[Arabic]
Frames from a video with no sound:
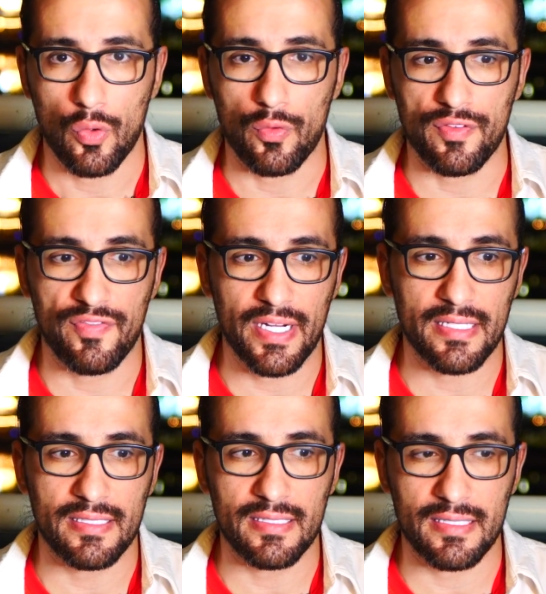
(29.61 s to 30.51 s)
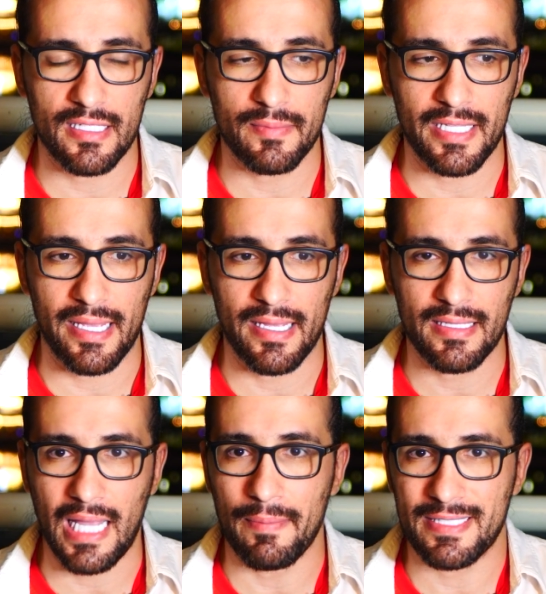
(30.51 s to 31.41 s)
وفي فرق ان انت تعمل
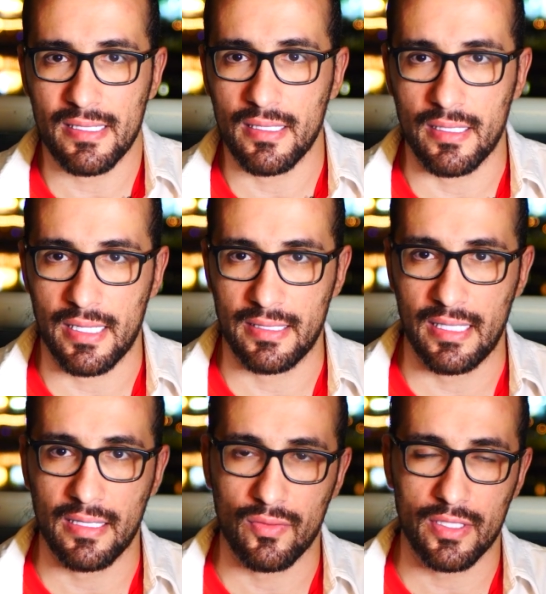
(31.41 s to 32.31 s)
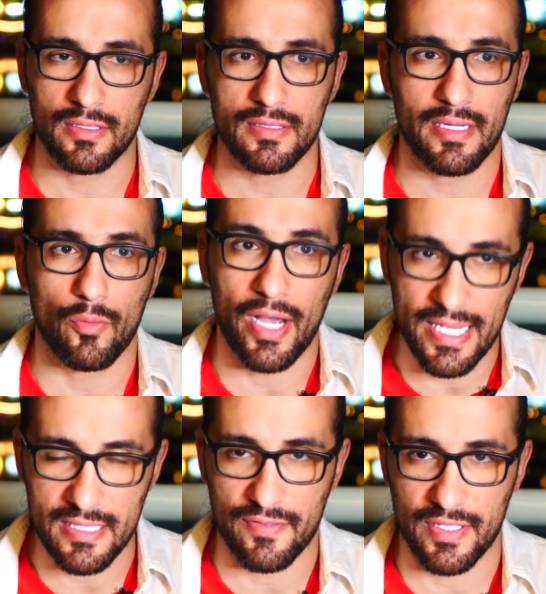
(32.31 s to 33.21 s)
نهايات عبثيه يعني انا وجهه نظري
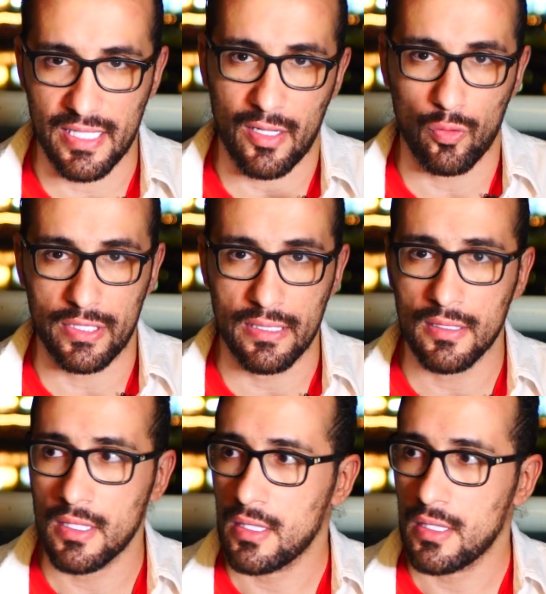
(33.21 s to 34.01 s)
واسف ان انا اقول ده